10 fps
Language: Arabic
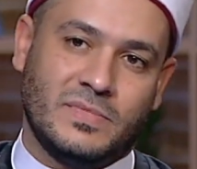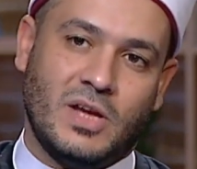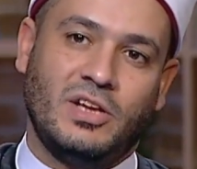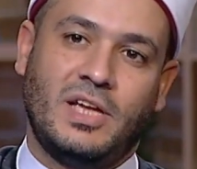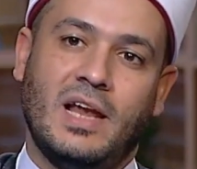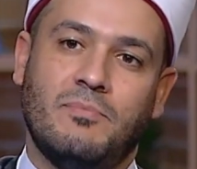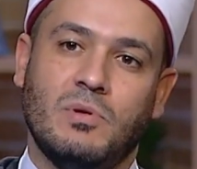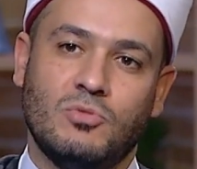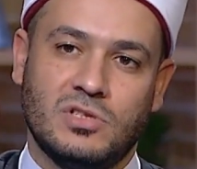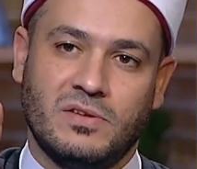يقعد حلب
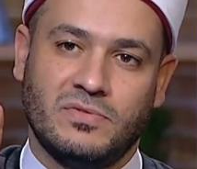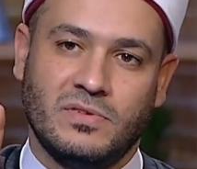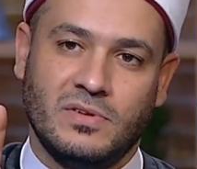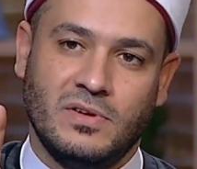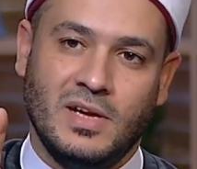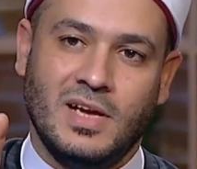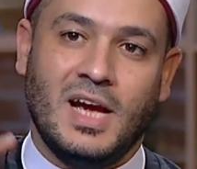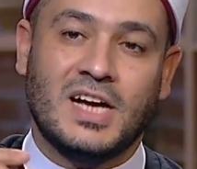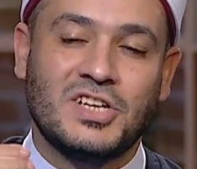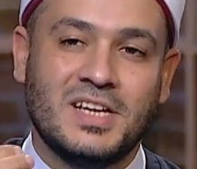بالمصحف
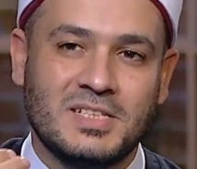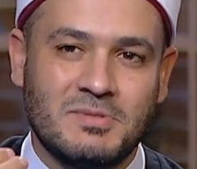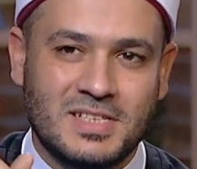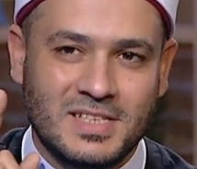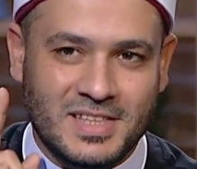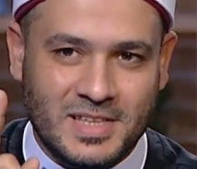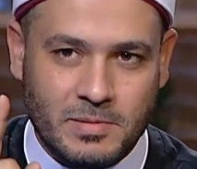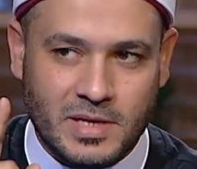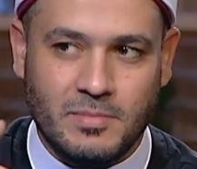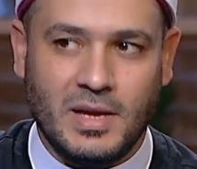عشان الناس بس
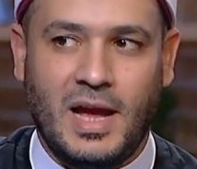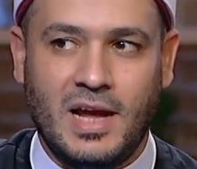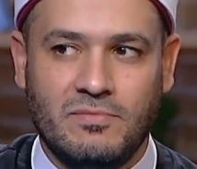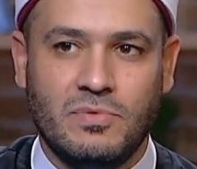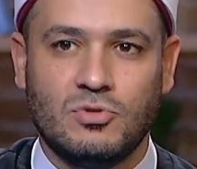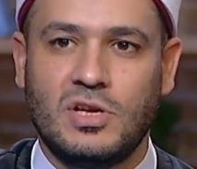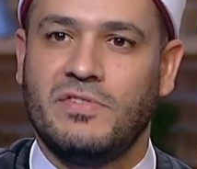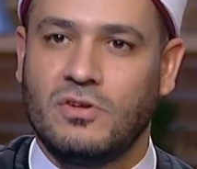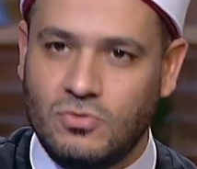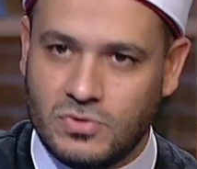تنتبه يبقى الحالف بالمصحف
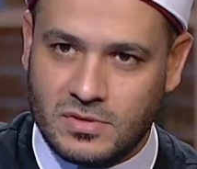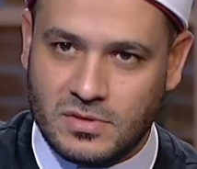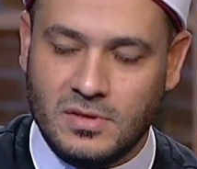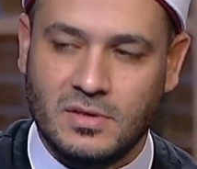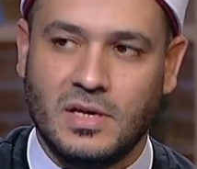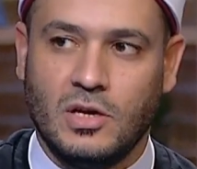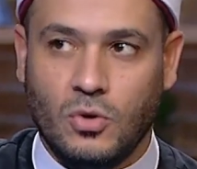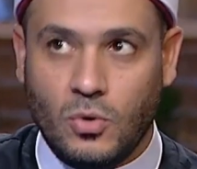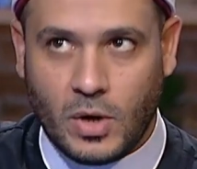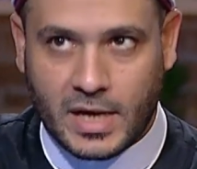يجوز اللي
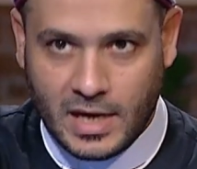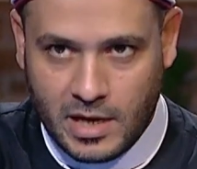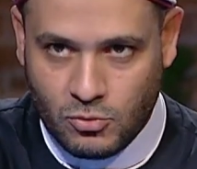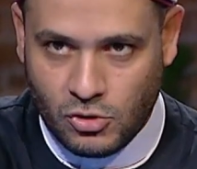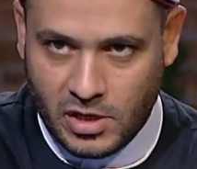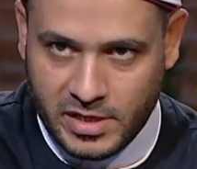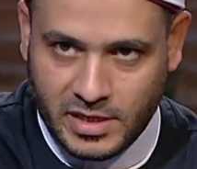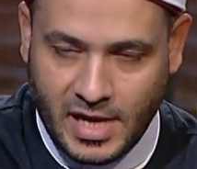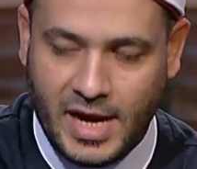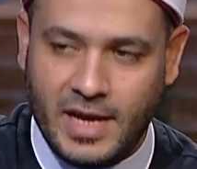هو كلام الله
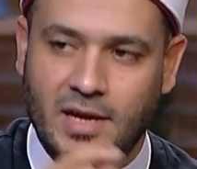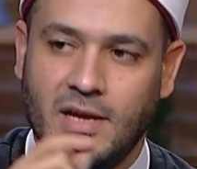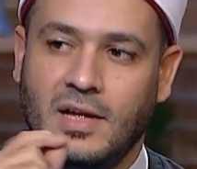تعالى